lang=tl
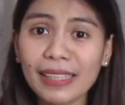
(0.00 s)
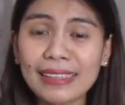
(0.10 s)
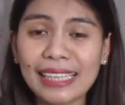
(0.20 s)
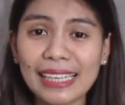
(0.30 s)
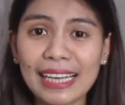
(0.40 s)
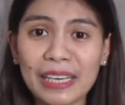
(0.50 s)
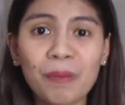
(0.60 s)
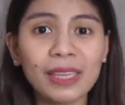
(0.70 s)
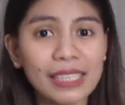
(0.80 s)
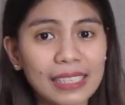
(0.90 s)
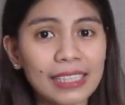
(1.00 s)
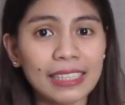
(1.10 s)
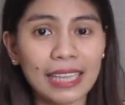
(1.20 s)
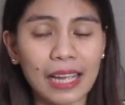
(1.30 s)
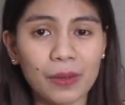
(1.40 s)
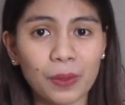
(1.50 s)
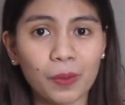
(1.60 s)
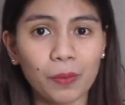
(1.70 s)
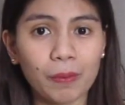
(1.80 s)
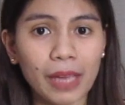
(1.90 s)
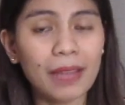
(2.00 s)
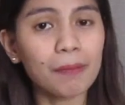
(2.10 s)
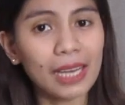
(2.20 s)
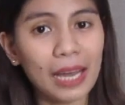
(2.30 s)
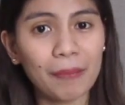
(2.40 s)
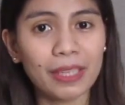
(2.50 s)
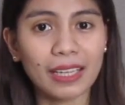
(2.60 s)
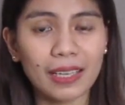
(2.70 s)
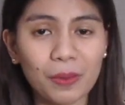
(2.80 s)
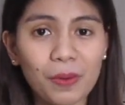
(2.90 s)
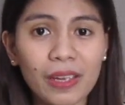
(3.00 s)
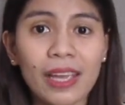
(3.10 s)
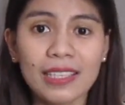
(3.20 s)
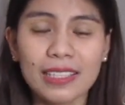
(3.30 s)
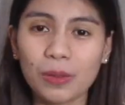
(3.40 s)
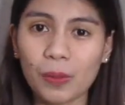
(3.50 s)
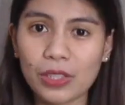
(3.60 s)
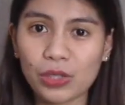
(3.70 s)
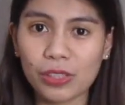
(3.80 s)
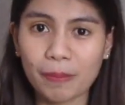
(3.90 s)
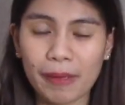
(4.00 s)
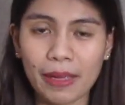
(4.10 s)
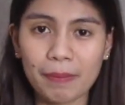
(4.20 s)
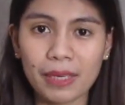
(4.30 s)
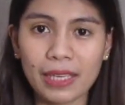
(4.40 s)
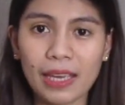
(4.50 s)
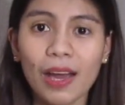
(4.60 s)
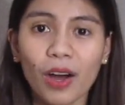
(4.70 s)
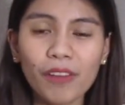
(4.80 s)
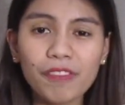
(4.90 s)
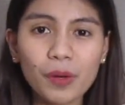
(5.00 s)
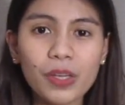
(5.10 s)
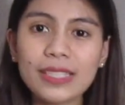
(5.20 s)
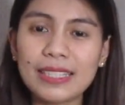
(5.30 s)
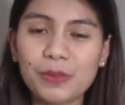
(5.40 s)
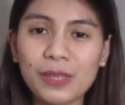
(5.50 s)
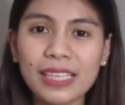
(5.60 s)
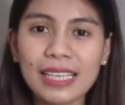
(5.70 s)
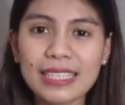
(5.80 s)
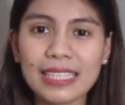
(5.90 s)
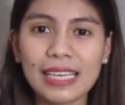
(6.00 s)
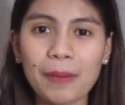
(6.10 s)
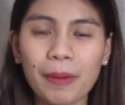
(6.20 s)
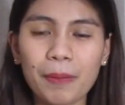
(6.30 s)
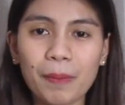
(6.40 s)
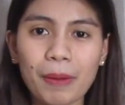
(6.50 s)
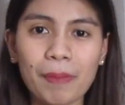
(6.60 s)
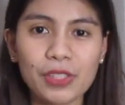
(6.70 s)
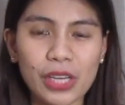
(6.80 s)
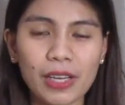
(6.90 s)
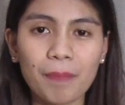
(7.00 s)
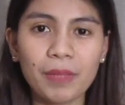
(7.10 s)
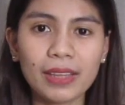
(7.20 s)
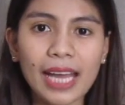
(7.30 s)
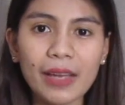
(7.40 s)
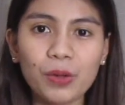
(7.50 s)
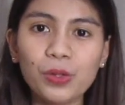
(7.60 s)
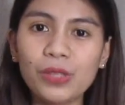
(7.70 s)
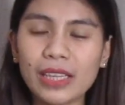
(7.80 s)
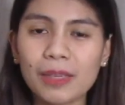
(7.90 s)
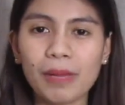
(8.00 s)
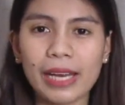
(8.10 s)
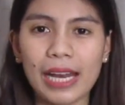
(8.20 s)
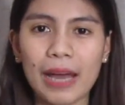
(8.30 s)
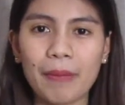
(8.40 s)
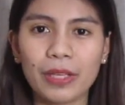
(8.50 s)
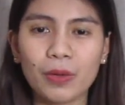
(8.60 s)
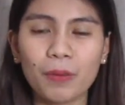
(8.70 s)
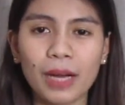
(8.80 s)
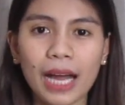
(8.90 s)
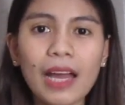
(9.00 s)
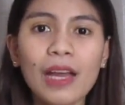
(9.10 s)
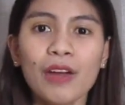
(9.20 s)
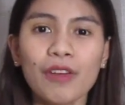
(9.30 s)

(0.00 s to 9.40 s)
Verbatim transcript: rin talaga na matingnan na tayo ng OB at malaman niya yung situation ni patient. Of course, dun din kasi kapag magpapa-check up na tayo, dun natin malalaman yung mga